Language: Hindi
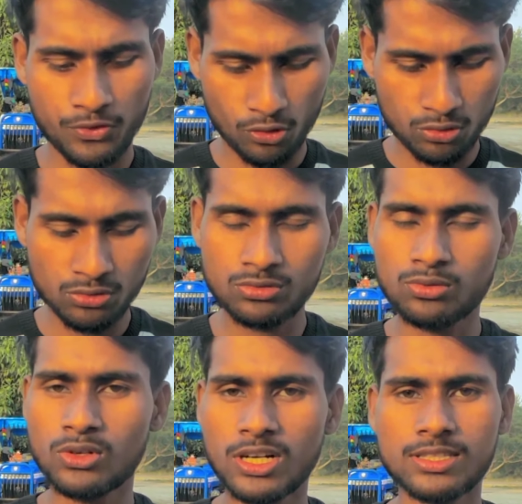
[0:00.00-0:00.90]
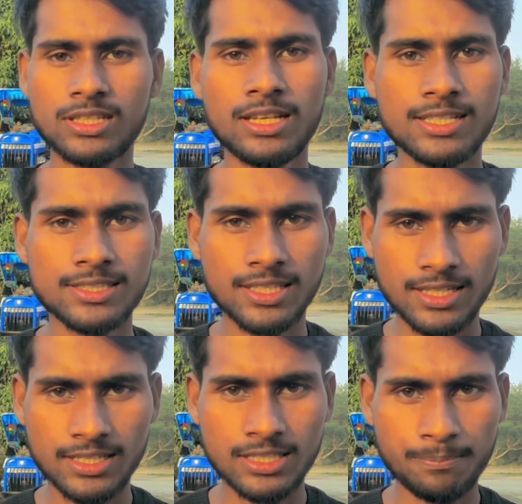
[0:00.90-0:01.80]
तो दोस्तों शुरू करते हैं किस
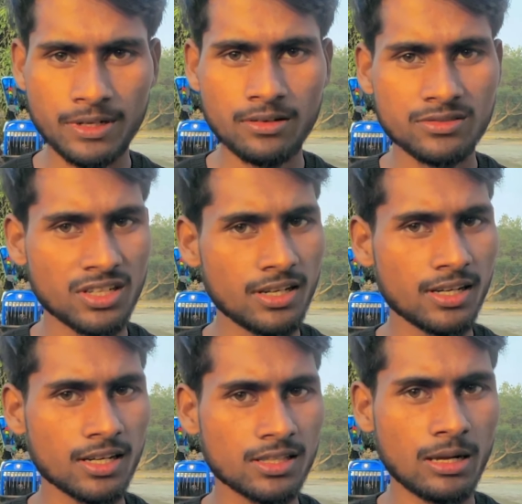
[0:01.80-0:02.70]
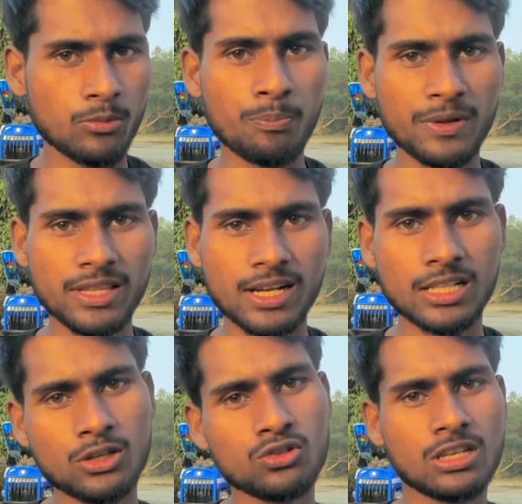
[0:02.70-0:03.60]
तरीके से पिन जनरेट करते हैं आपको पिन
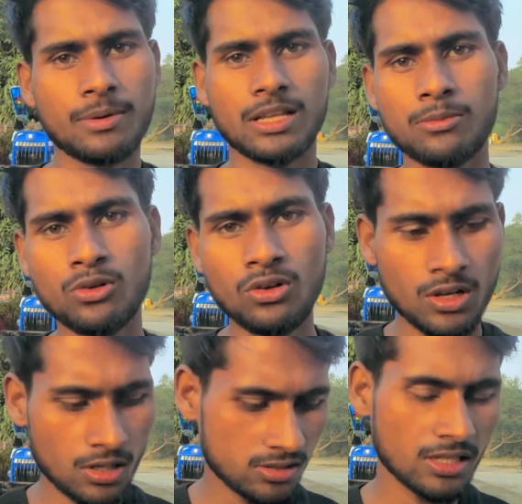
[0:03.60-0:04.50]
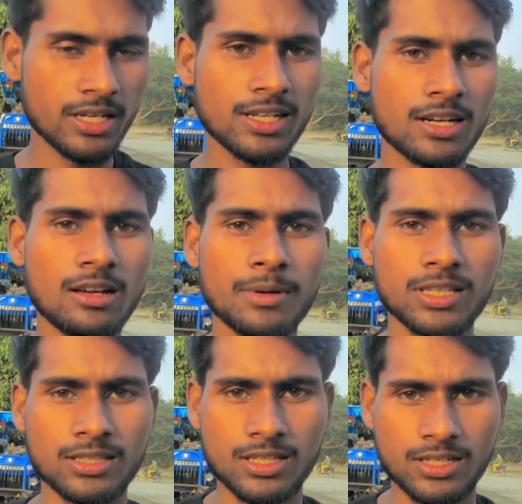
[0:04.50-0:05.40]
दिखाते हैं उसके बाद आपको जनरेट करना
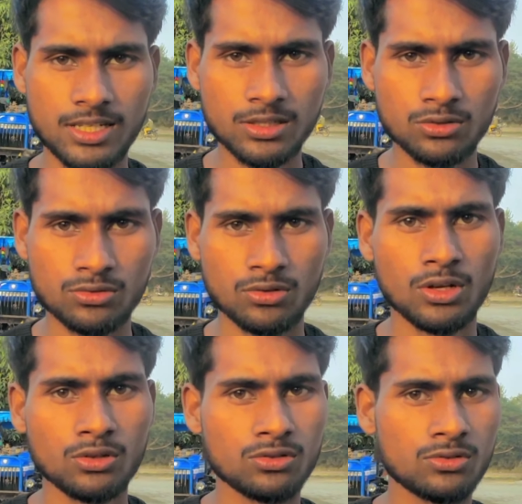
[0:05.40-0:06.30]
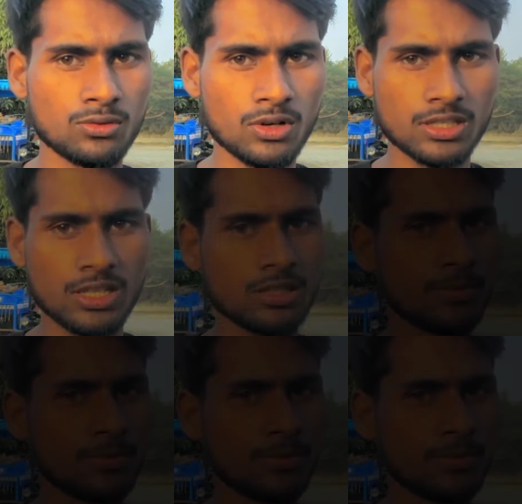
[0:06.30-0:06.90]
बताते हैं ठीक है दोस्तों तो शुरू करते